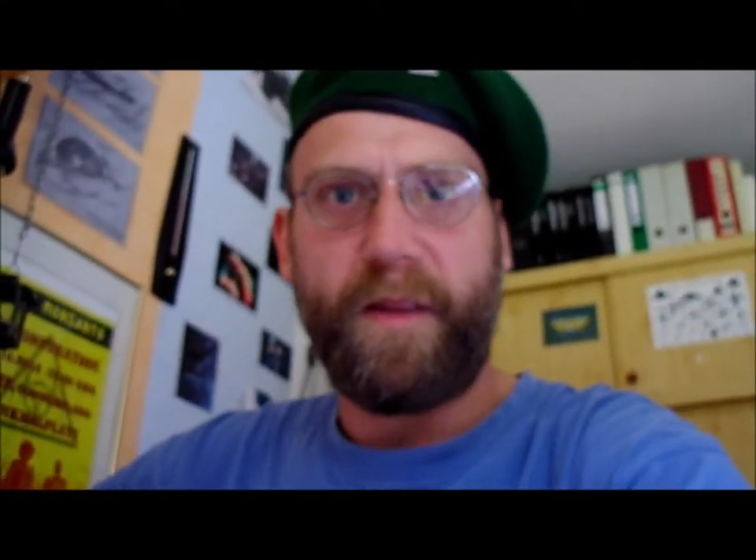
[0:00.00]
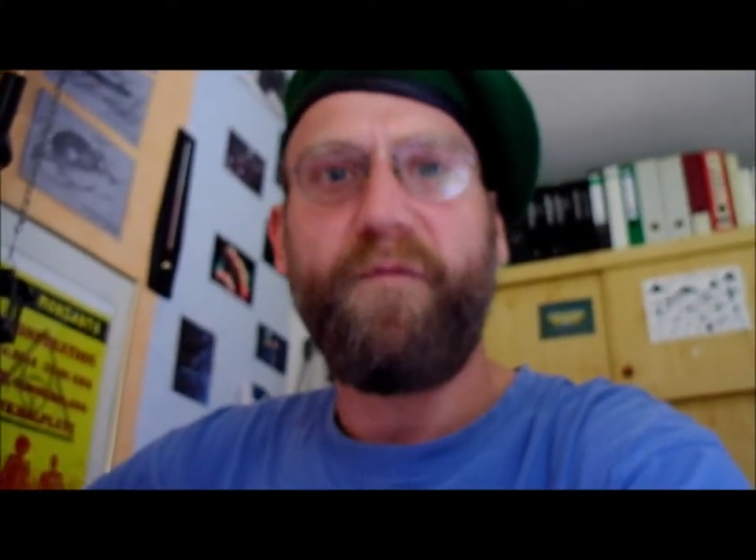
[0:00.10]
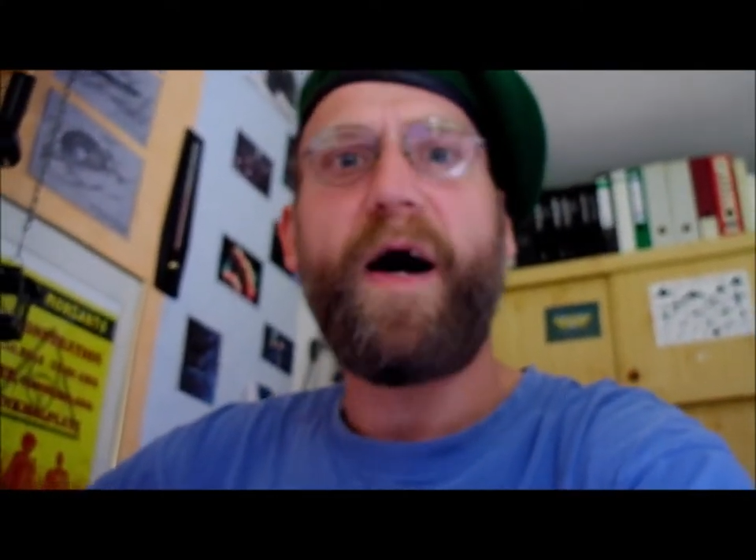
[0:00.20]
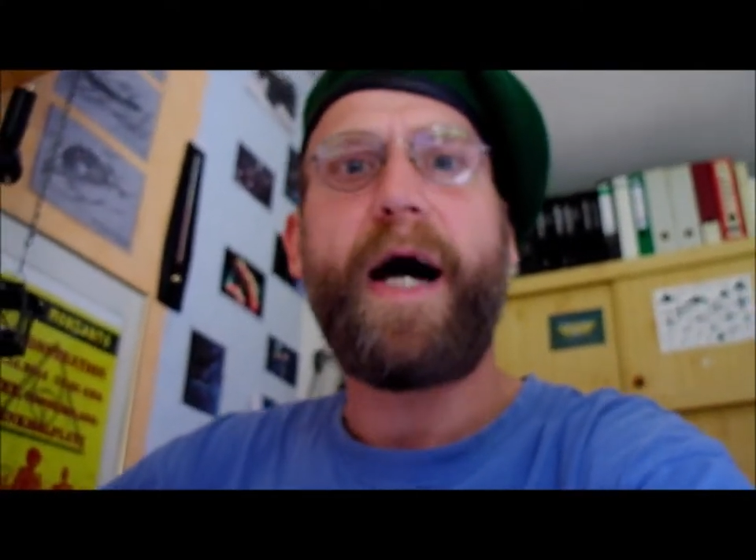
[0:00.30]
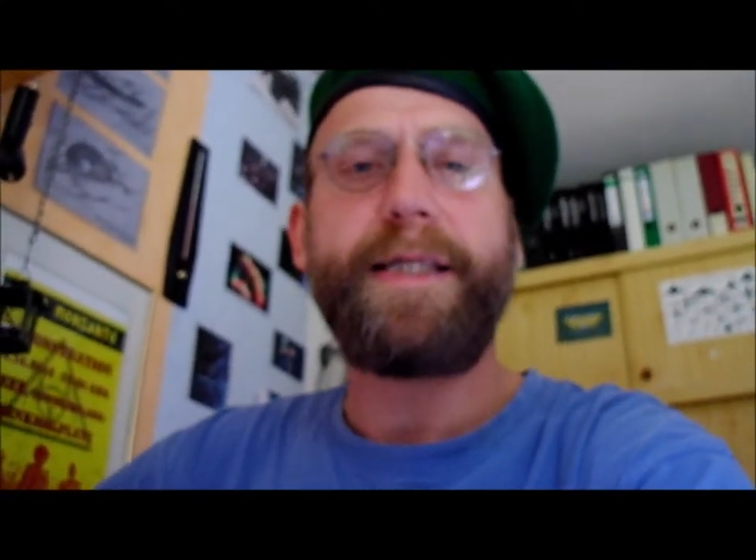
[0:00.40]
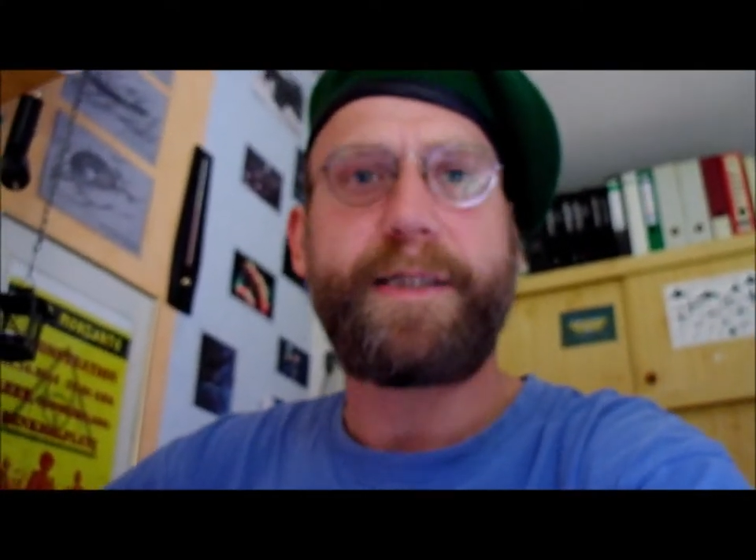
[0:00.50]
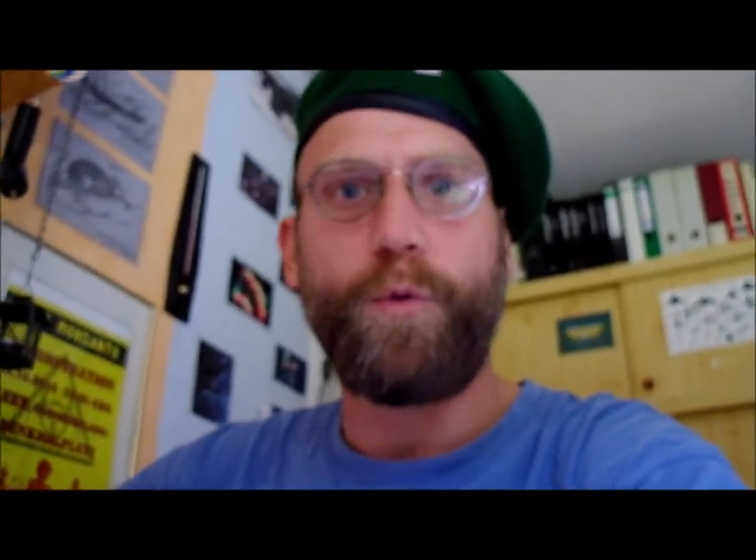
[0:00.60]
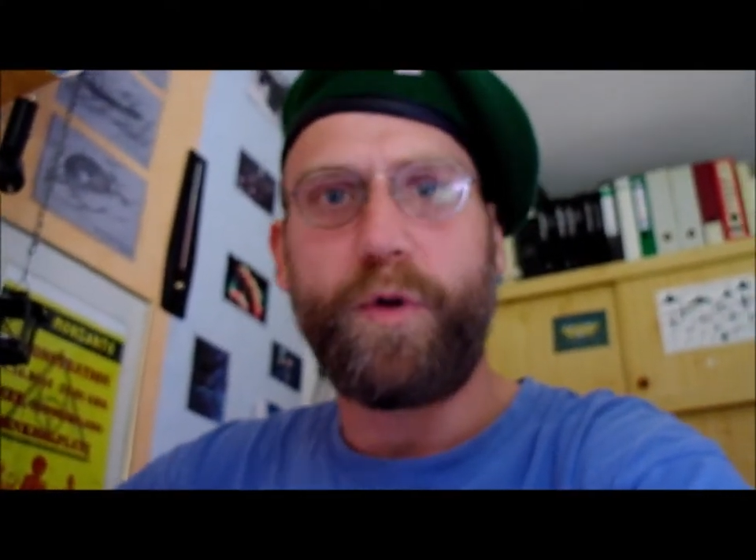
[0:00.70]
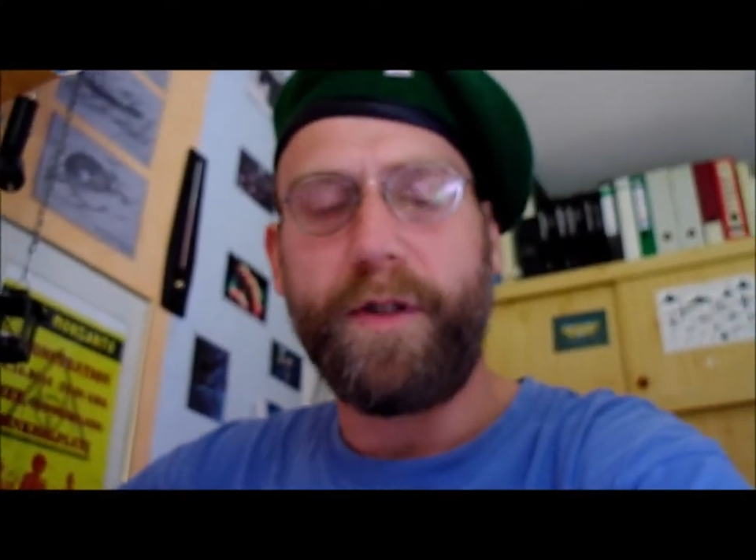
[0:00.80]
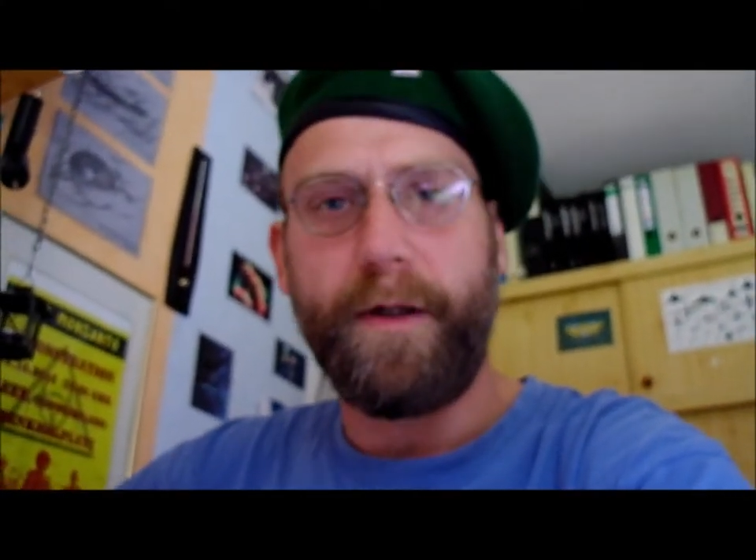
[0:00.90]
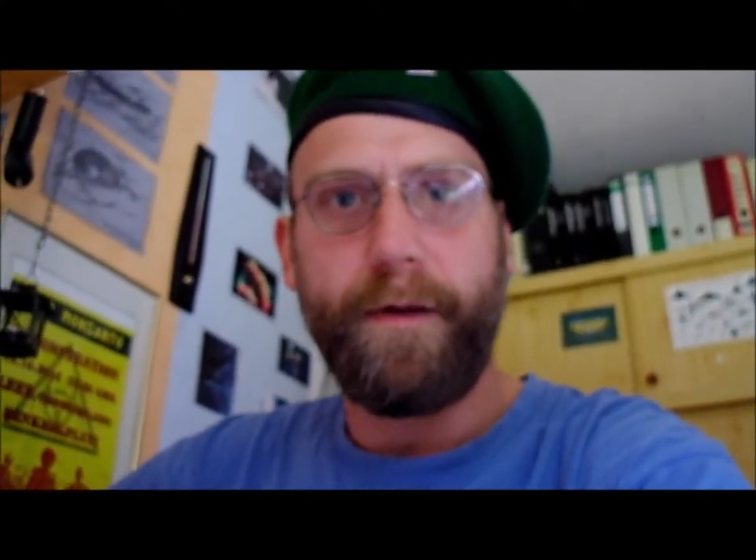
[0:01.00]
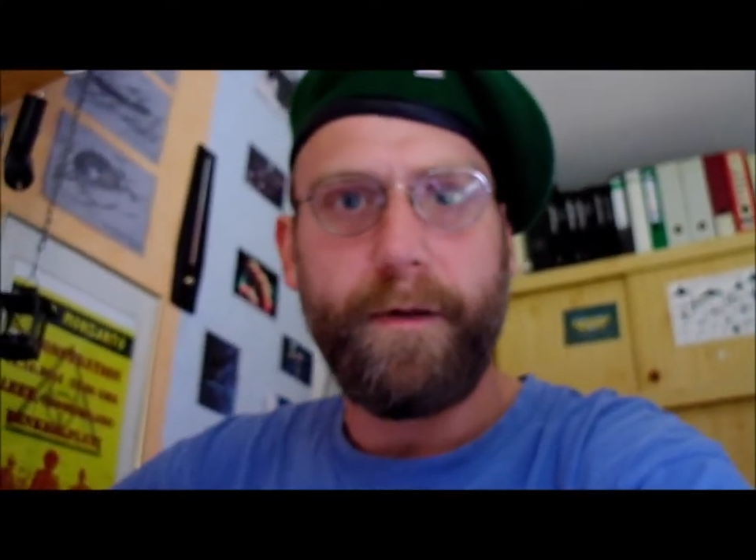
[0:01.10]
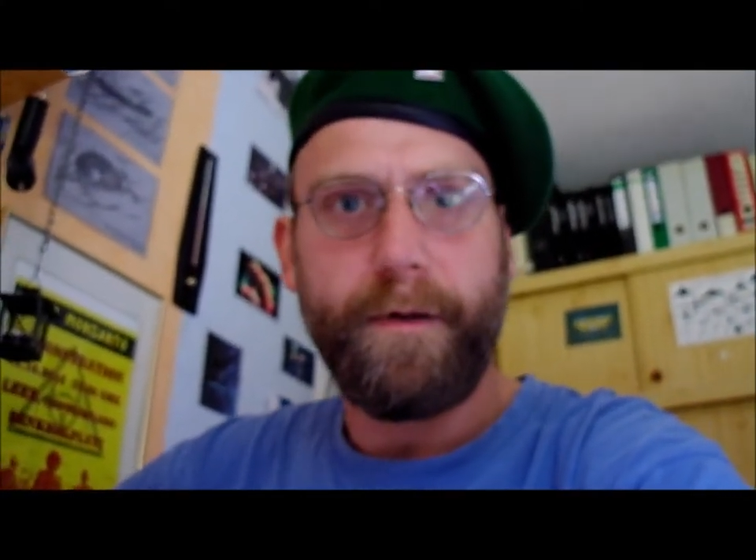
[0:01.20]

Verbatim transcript: Wahrheitssuchende,